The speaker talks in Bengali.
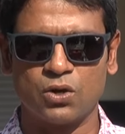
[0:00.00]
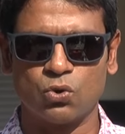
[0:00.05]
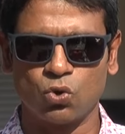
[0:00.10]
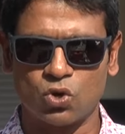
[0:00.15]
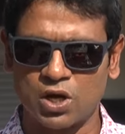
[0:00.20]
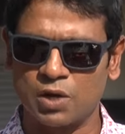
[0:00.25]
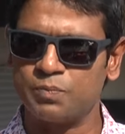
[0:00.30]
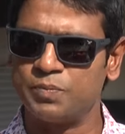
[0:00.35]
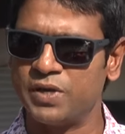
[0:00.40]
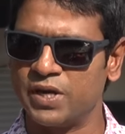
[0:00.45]

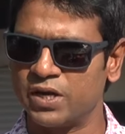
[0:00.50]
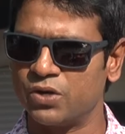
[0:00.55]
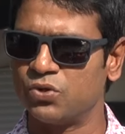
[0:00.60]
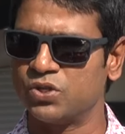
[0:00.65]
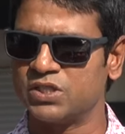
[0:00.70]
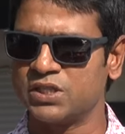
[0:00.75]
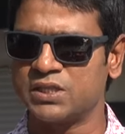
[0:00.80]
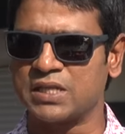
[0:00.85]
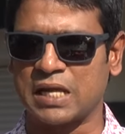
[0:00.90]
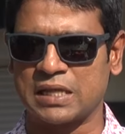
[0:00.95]
লোকাল প্লেয়ার
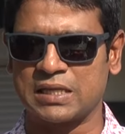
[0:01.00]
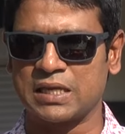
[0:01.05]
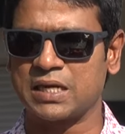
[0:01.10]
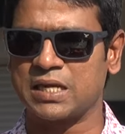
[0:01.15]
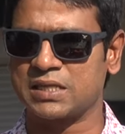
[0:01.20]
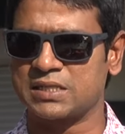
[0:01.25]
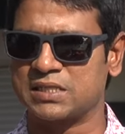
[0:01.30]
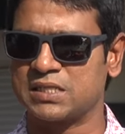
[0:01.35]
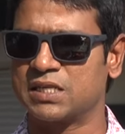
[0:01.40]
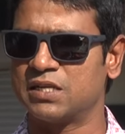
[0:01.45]
রয়েছে তাদের
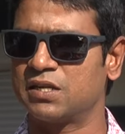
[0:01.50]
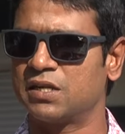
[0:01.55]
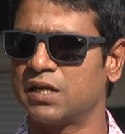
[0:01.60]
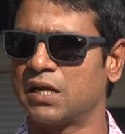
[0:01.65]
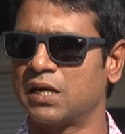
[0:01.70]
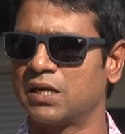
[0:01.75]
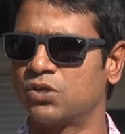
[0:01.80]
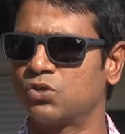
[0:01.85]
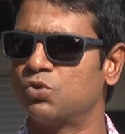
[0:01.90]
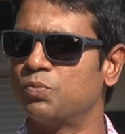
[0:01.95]
কাছ থেকে
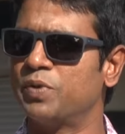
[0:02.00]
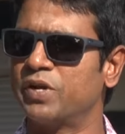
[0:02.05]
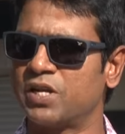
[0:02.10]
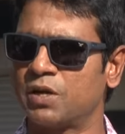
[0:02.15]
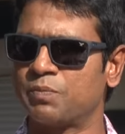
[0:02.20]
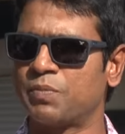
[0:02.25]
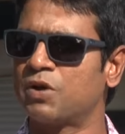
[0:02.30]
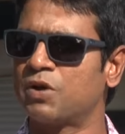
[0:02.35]
আরেকটু বেটার